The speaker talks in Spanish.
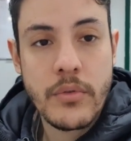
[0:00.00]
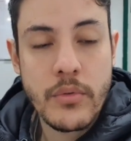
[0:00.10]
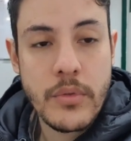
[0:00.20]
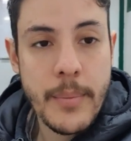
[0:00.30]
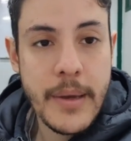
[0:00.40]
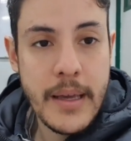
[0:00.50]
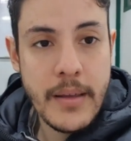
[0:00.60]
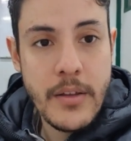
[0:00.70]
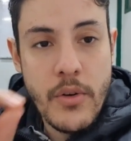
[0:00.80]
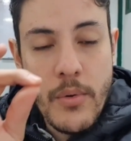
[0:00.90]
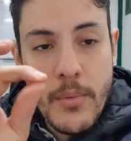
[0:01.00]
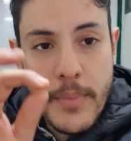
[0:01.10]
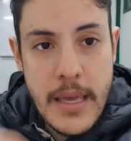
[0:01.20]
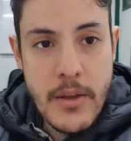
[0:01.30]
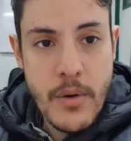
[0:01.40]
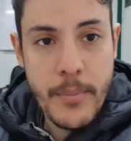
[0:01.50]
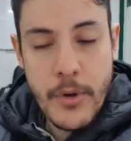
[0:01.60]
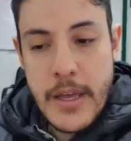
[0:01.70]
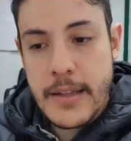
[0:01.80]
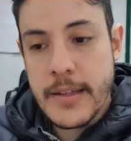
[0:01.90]
un pequeño bombillo,
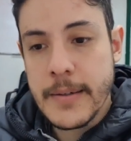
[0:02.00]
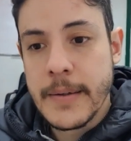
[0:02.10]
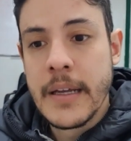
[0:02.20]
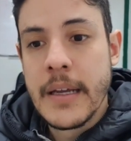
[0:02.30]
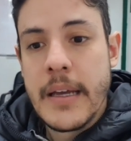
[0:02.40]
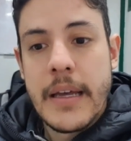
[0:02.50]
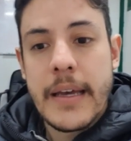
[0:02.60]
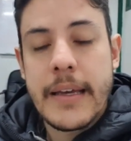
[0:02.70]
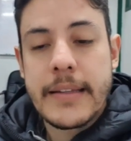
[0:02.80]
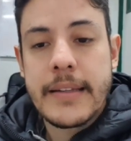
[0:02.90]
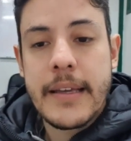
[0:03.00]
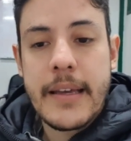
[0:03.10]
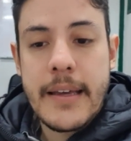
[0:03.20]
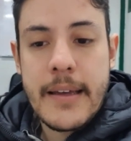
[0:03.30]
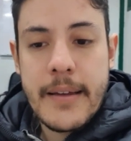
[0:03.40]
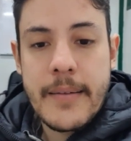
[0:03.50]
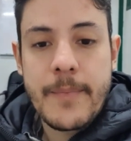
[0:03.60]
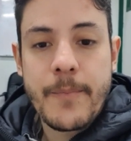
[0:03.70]
empolleta, este,